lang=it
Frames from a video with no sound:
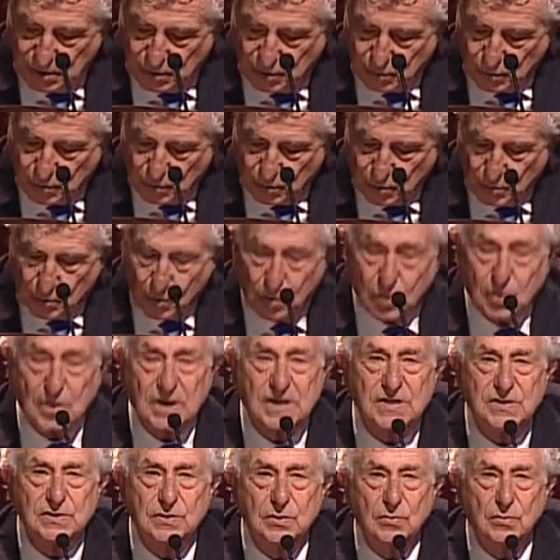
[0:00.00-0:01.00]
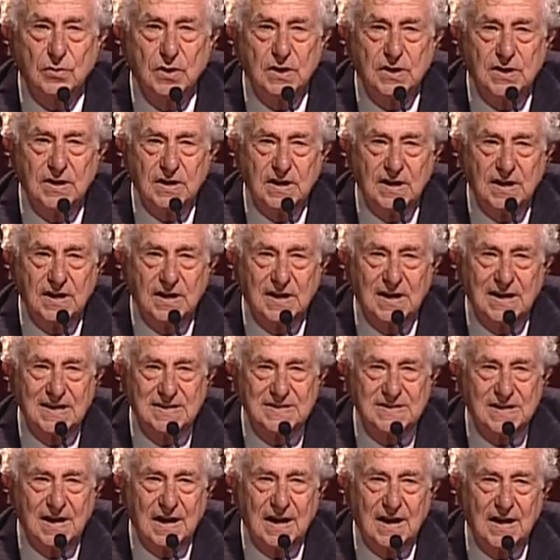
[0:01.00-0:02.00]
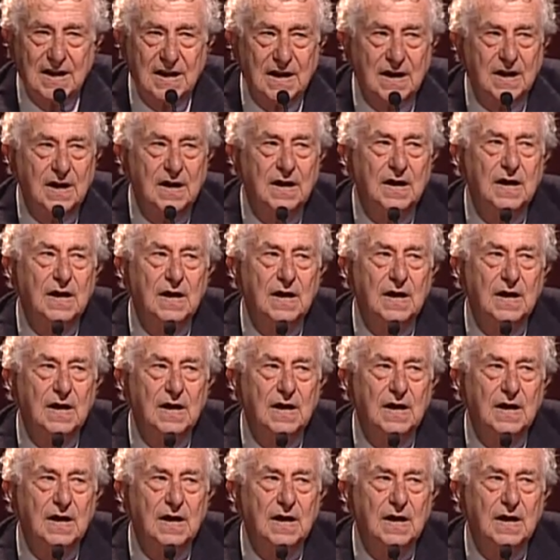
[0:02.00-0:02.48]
colgo l'occasione di ringraziare